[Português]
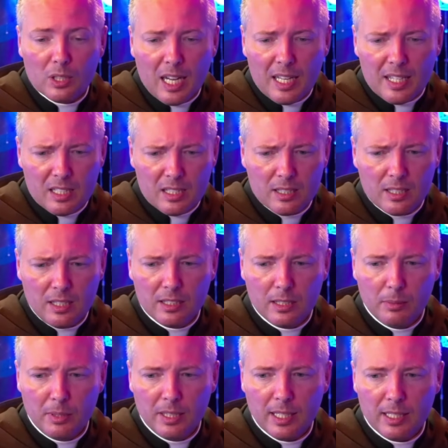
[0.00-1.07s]
ganha esta
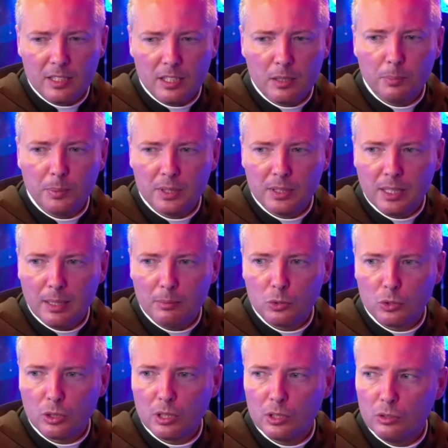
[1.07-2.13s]
sensibilidade, a gente percebe nos
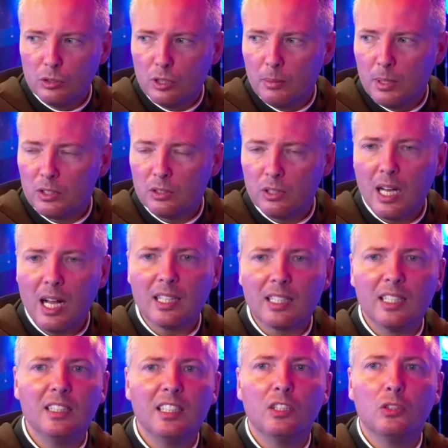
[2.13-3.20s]
relacionamentos, não, é?
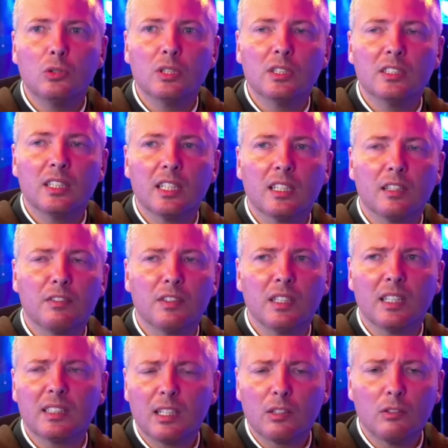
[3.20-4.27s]
alguém ligou a dizer que afinal
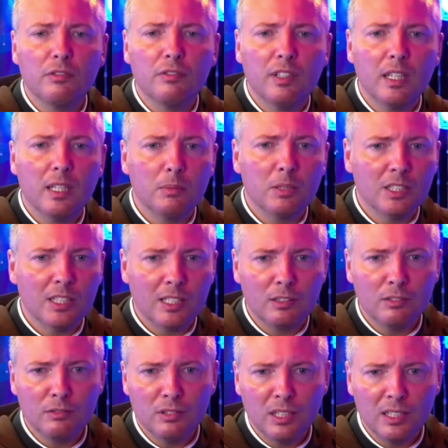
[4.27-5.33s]
está com febre e já não
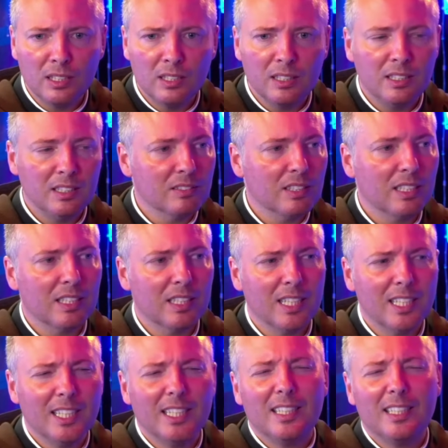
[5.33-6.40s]
vem, e não sei o quê.
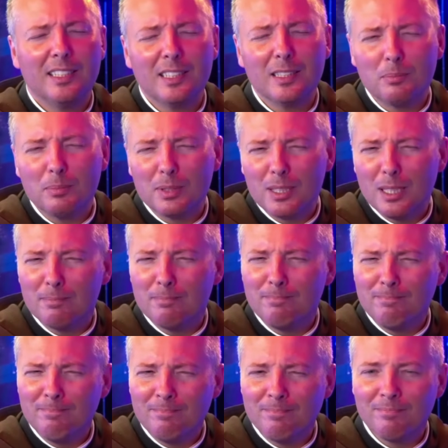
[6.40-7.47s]
A gente percebe,
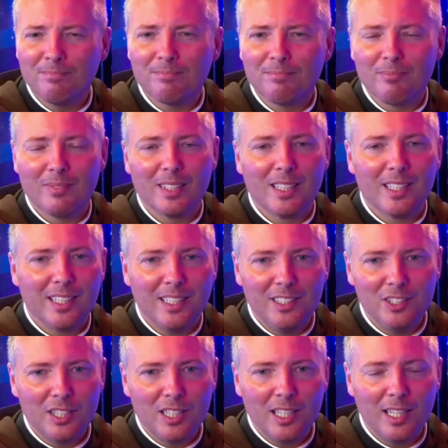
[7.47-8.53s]
hum,
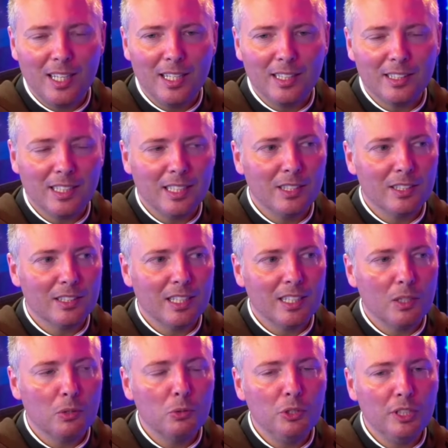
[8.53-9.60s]
isto é, tem, tem a
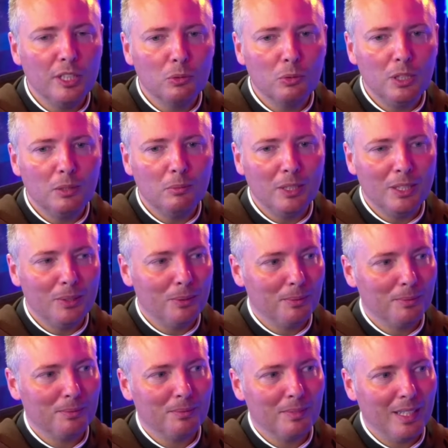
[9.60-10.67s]
unha do inimigo,
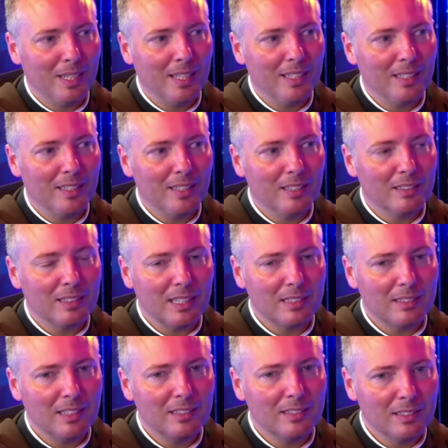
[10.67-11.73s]
né? ele está
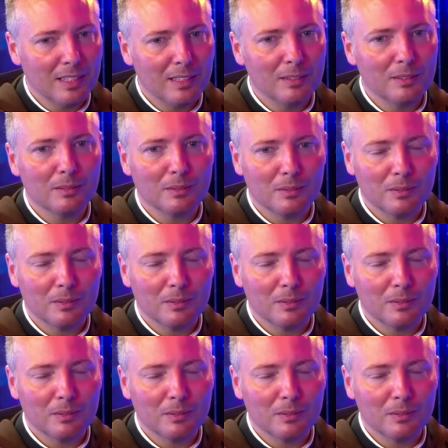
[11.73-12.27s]
tentando